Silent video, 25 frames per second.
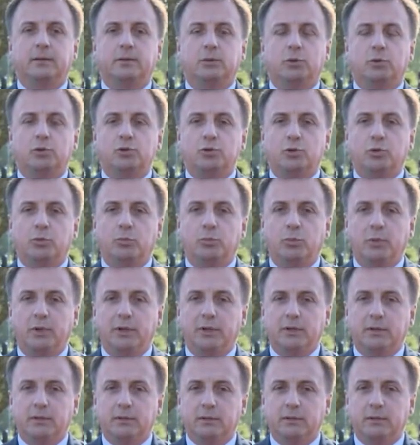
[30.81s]
то,
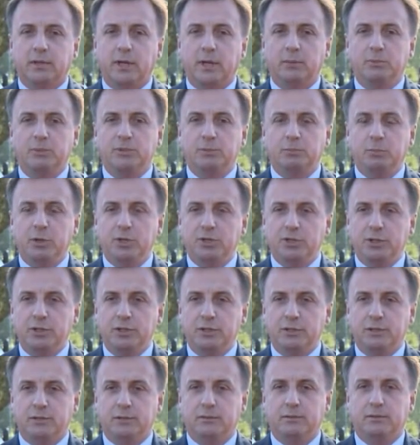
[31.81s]
чтобы
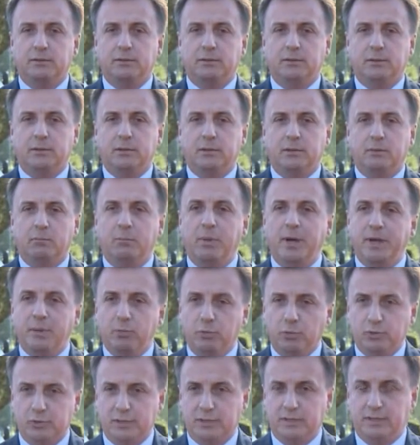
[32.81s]
обеспечить
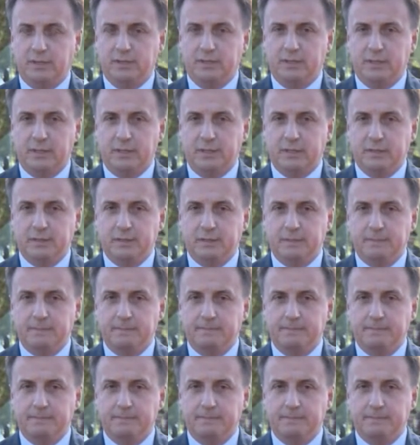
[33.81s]
борьбу с этой заразой.